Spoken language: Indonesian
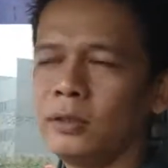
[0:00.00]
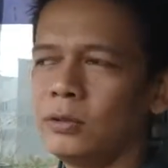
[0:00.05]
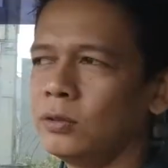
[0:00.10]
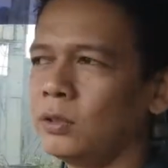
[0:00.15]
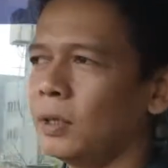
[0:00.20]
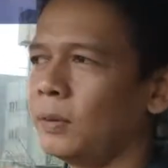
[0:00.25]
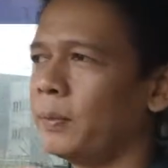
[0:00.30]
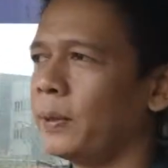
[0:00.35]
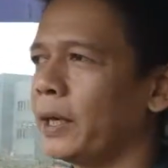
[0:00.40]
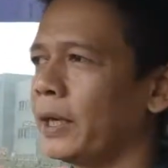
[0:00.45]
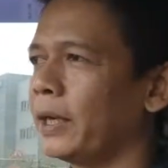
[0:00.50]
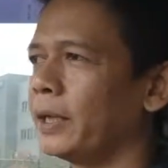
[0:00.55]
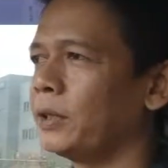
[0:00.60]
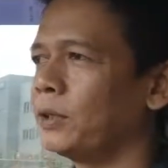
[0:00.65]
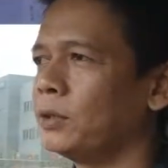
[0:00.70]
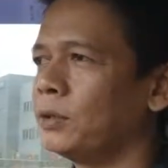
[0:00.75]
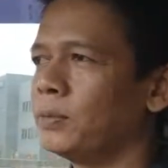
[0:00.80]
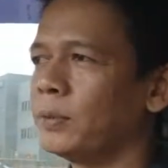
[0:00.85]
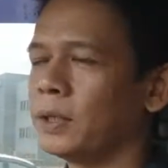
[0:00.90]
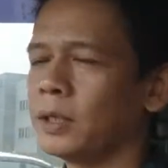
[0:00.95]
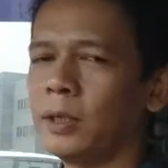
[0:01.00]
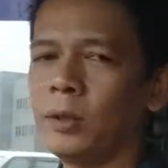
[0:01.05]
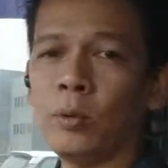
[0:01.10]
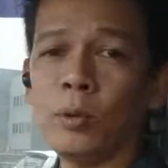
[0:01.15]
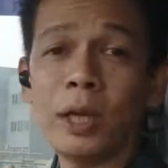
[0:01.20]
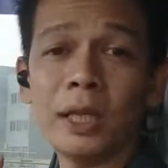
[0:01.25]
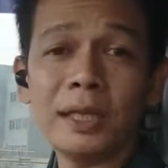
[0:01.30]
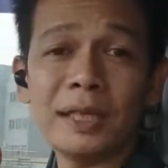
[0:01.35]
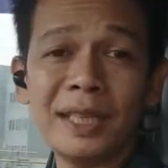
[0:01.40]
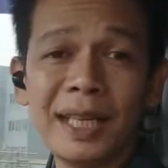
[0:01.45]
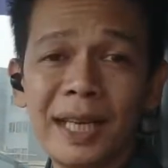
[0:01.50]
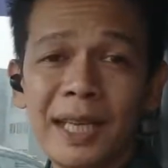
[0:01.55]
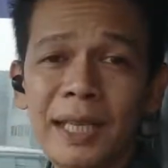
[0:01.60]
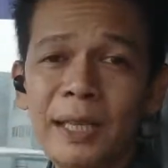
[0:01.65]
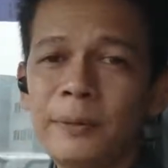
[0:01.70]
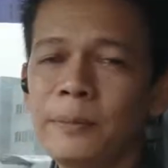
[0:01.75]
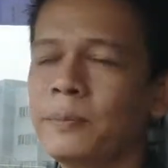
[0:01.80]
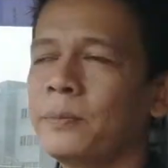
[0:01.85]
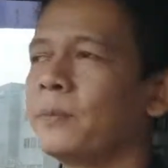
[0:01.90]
sudah pakai itu seperti One Tree